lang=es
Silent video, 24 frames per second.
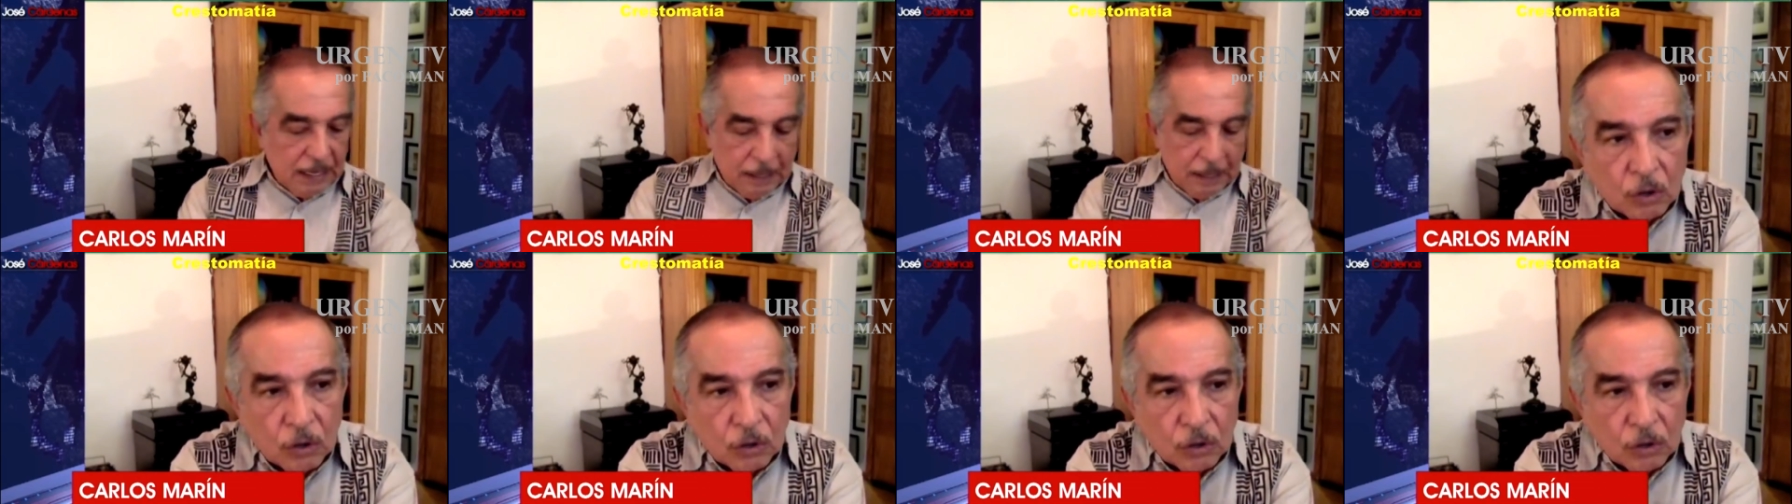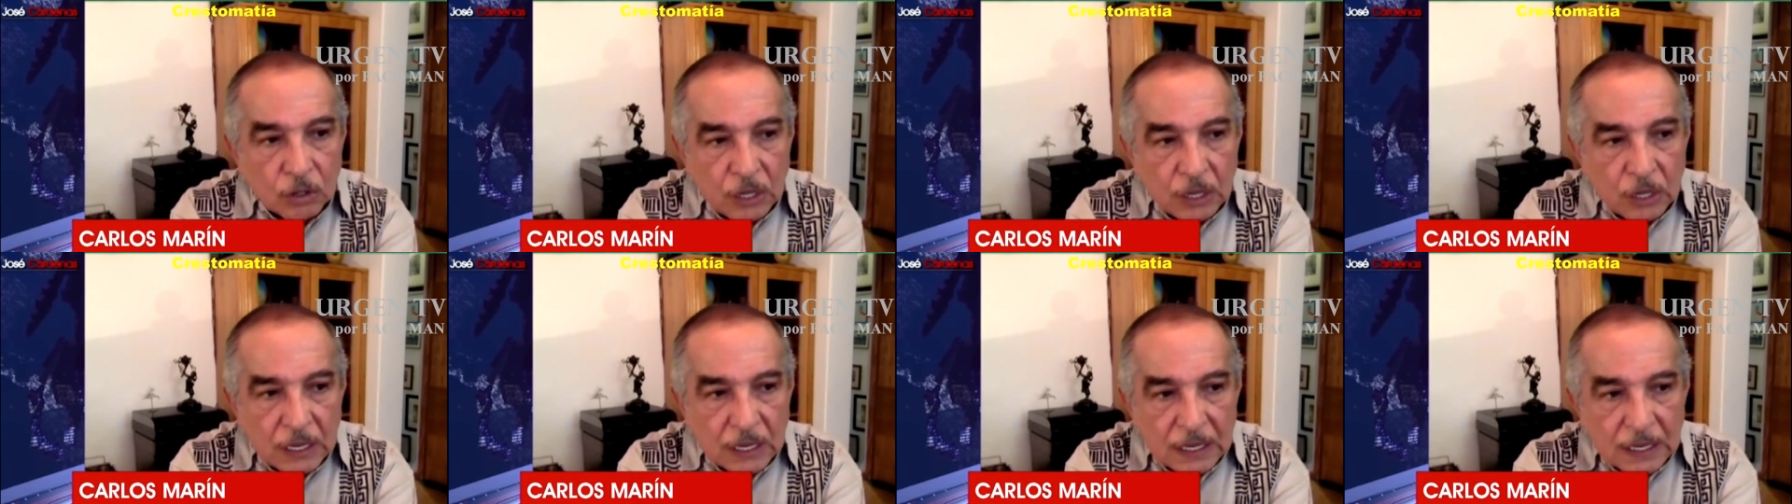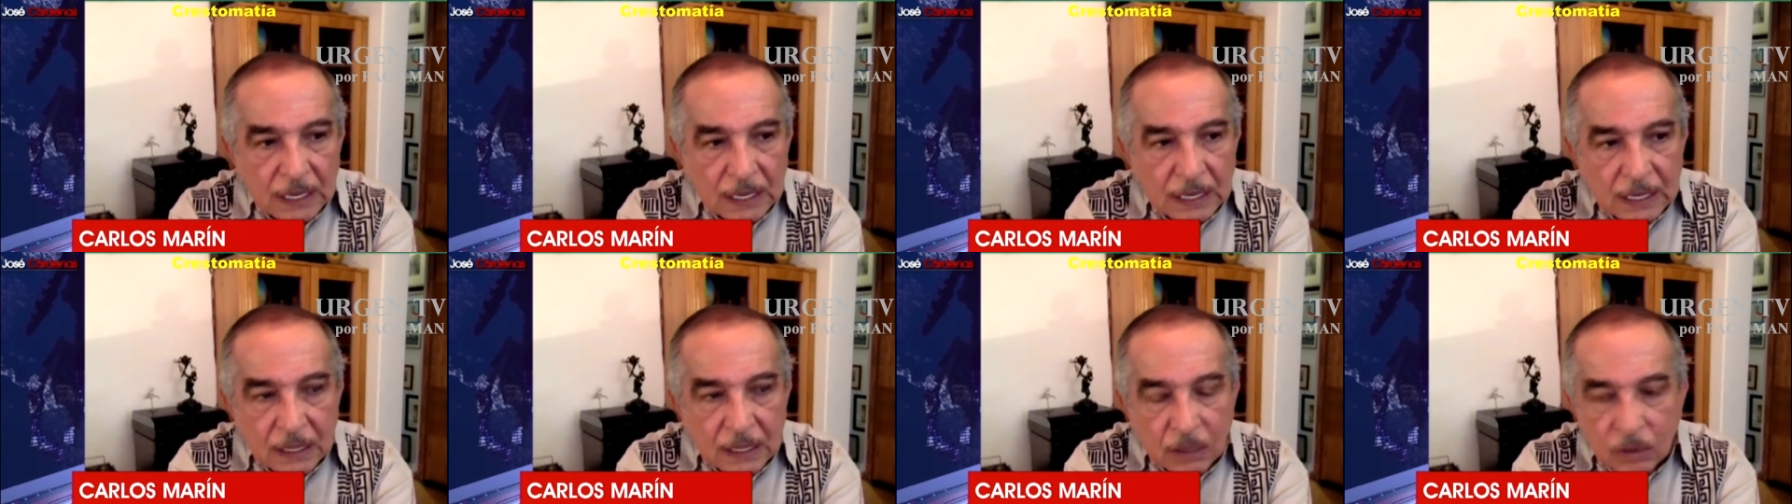no
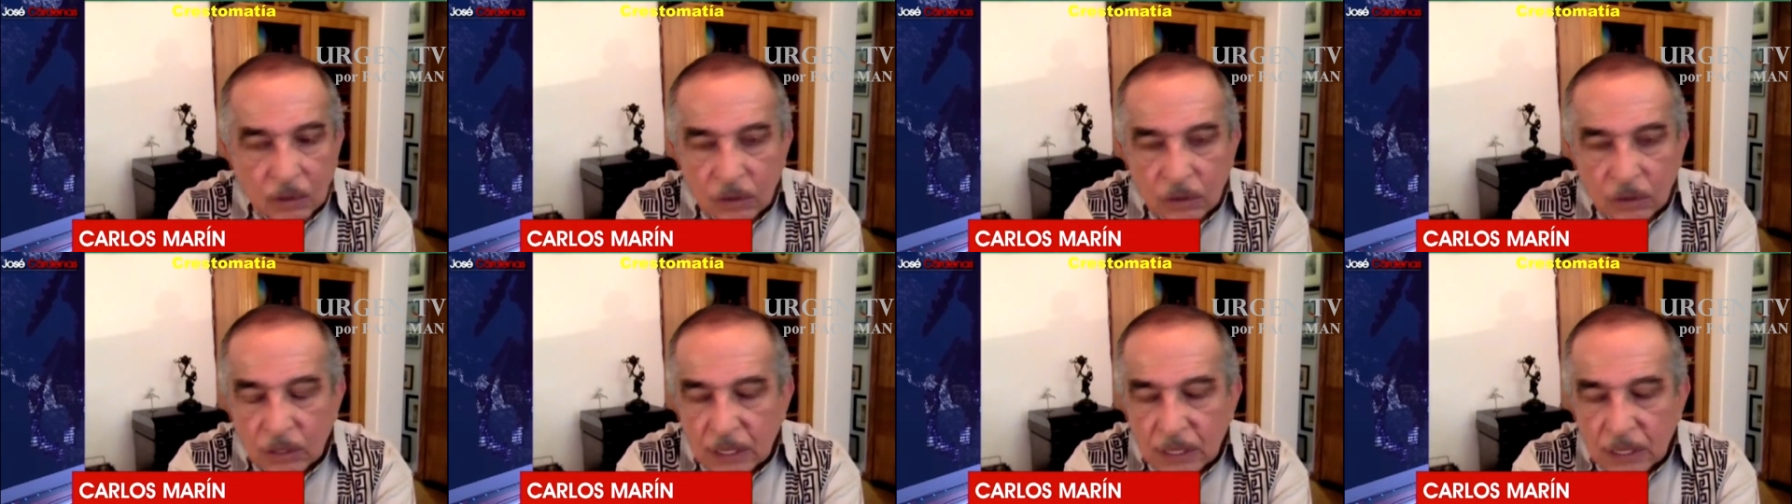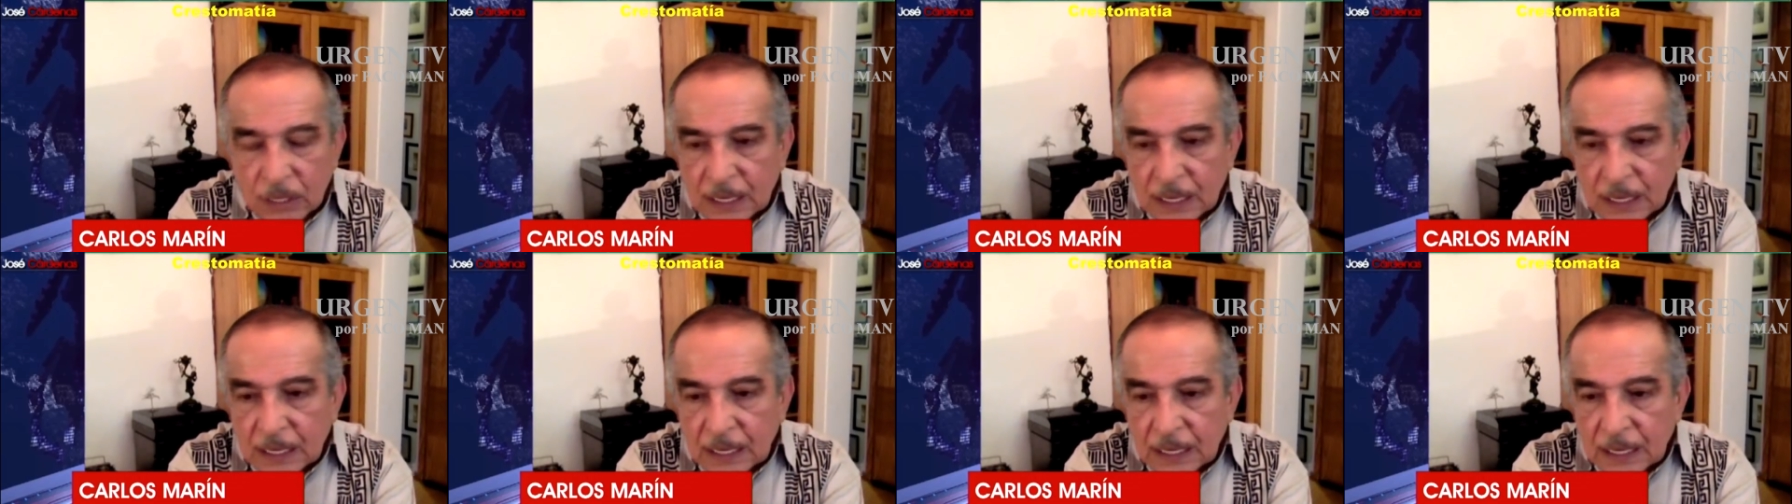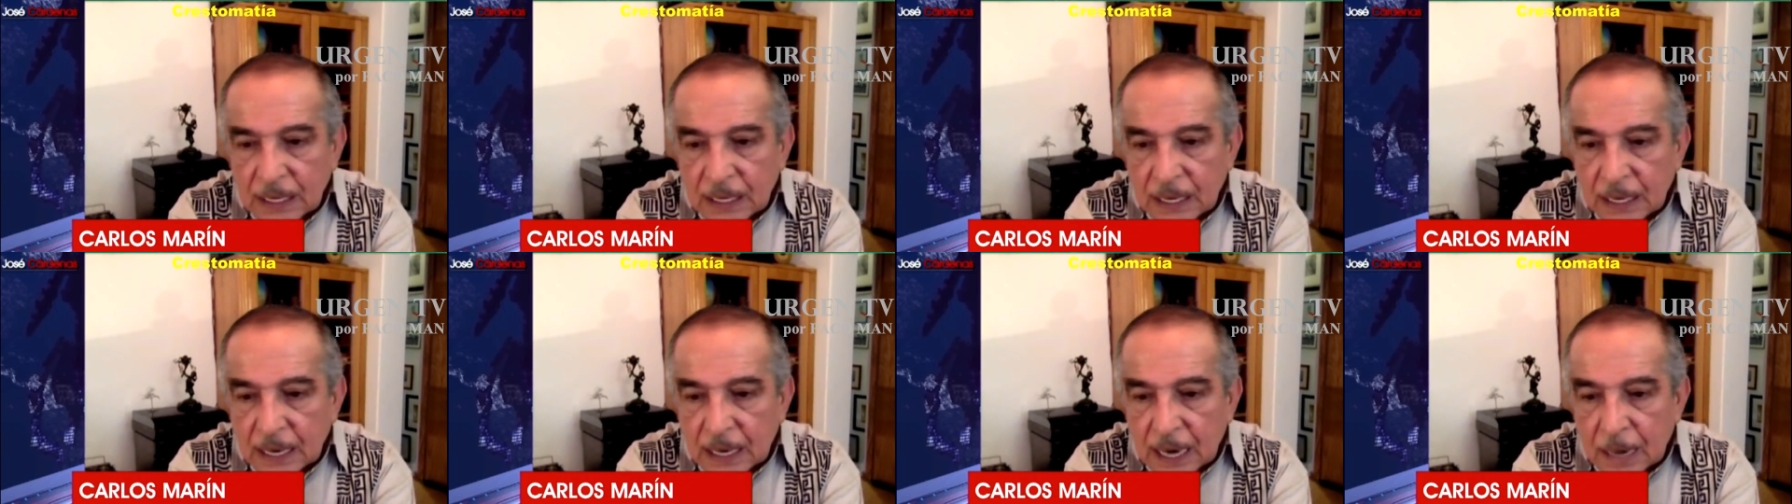tiene dónde